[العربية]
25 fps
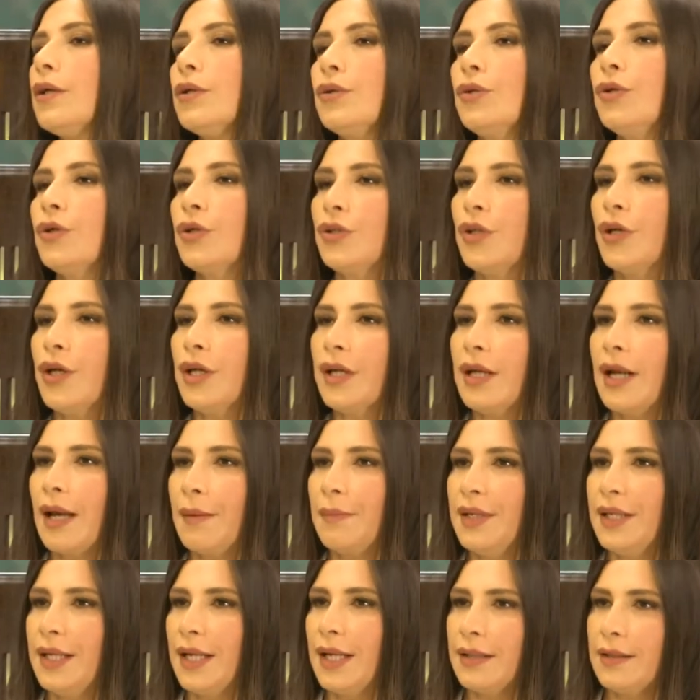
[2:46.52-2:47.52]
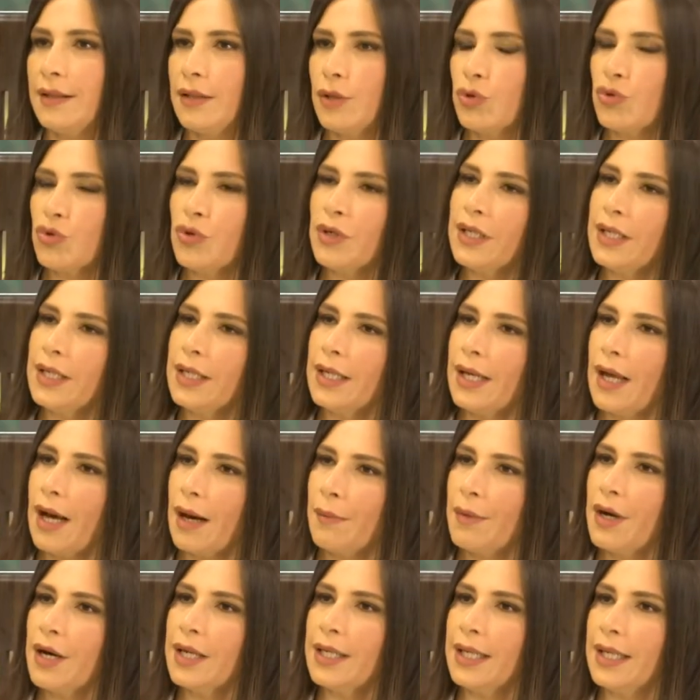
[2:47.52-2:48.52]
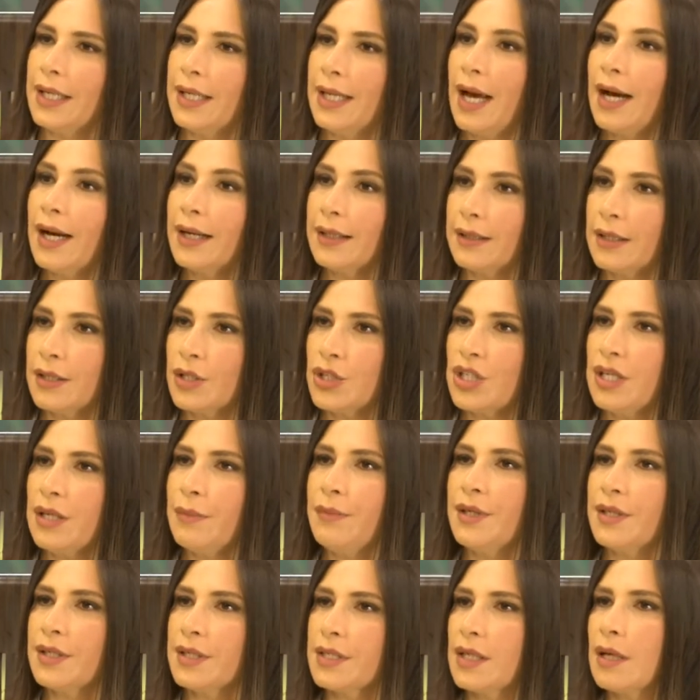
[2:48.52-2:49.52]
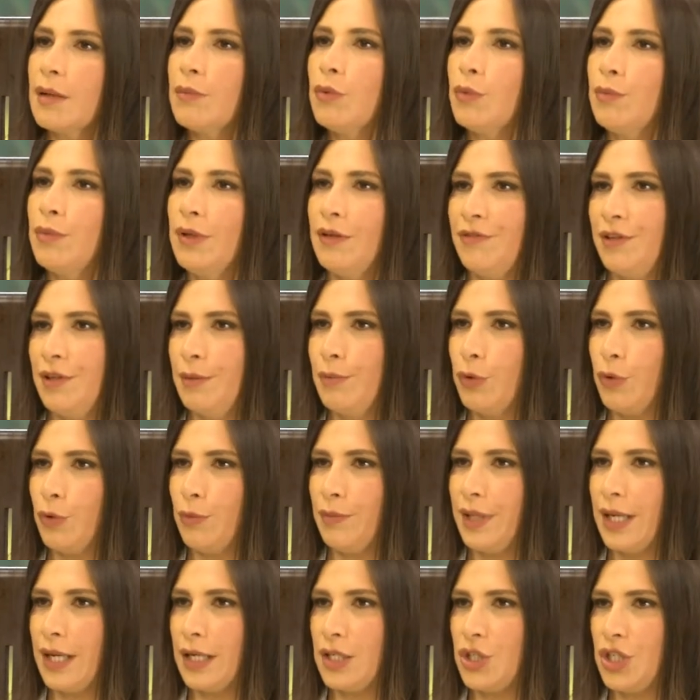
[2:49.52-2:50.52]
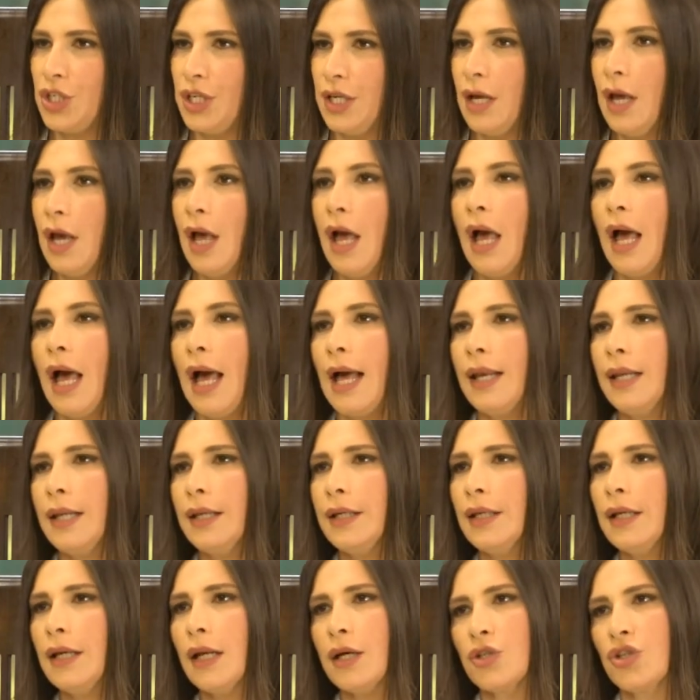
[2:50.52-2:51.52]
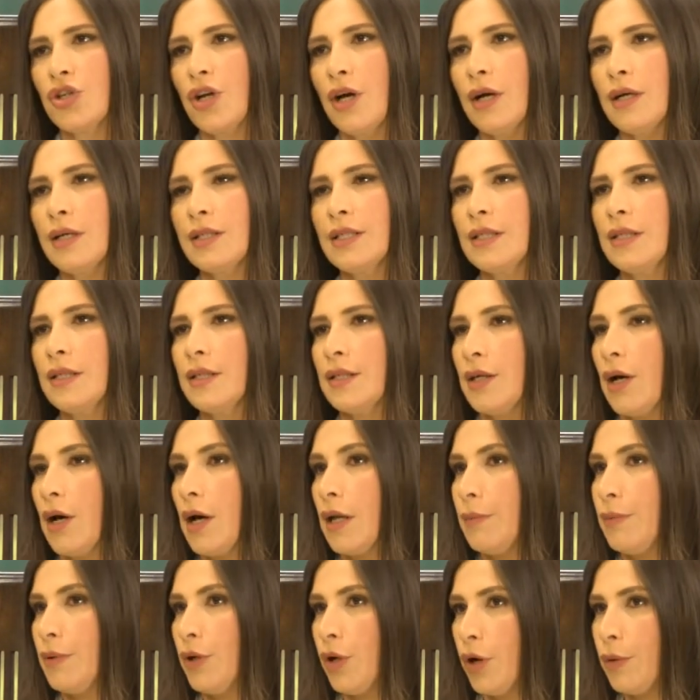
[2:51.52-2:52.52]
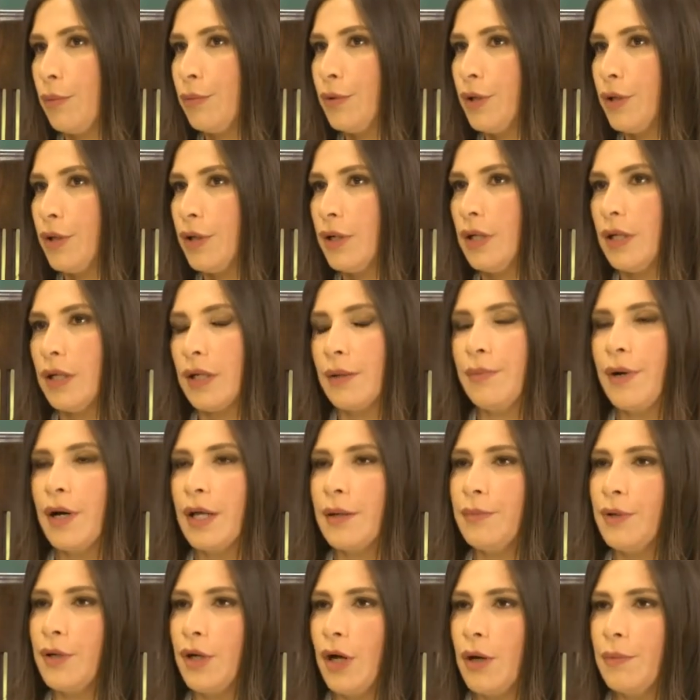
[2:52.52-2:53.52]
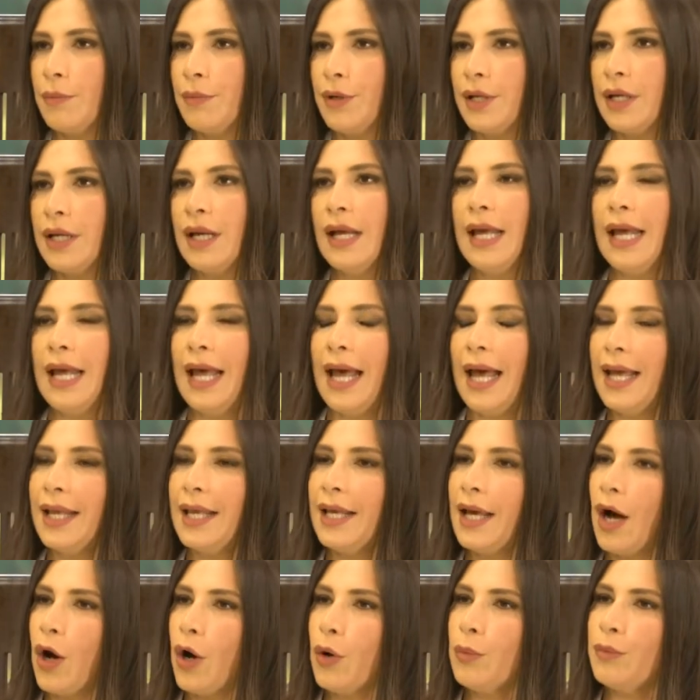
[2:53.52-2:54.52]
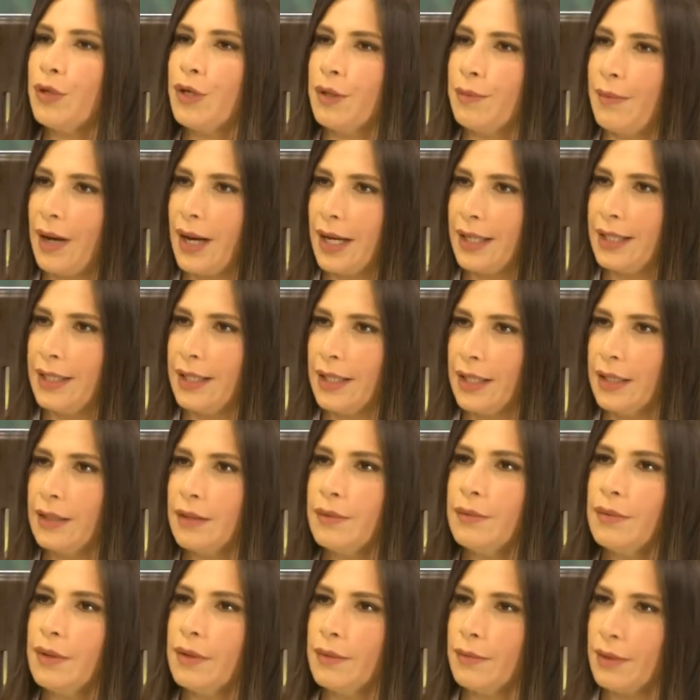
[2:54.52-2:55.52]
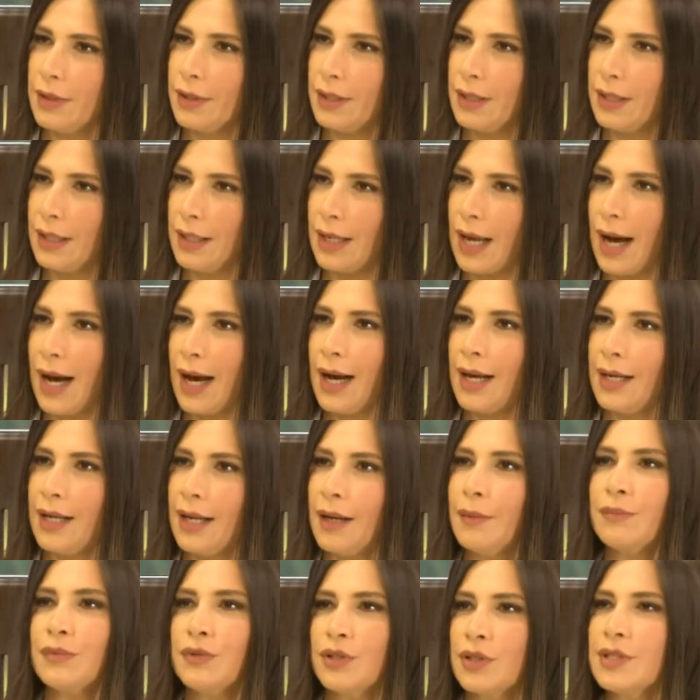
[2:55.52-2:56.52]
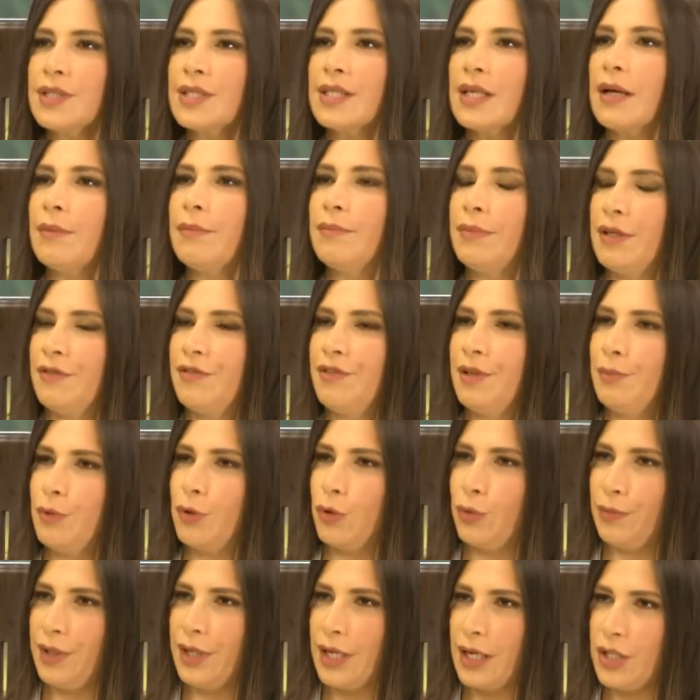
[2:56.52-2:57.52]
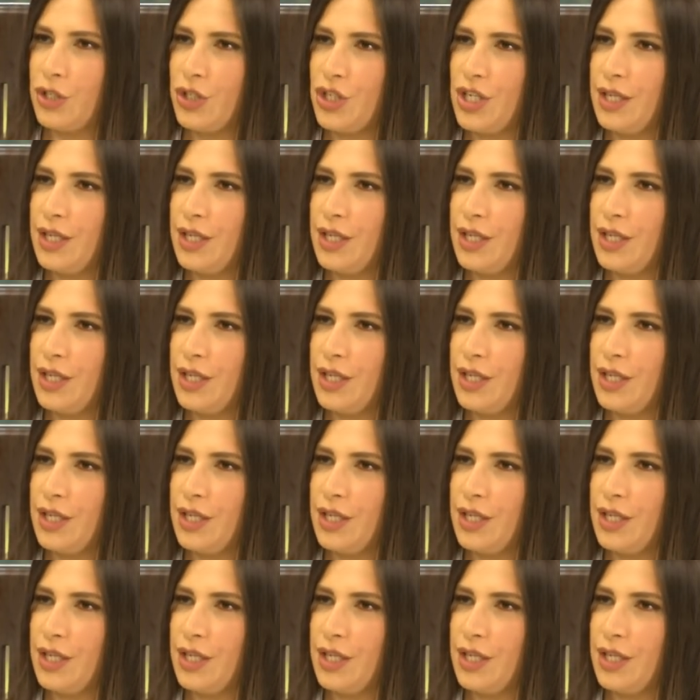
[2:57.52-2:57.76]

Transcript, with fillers: دكتور ابي نادر شو هن الاعمار يلي اكثر شيء بينصابوا بالفيبروميالجي هل هن الاشخاص الصغار بالعمر الكبار بالعمر اي عمر معين العالم تنصاب بالفيبروميالجيا في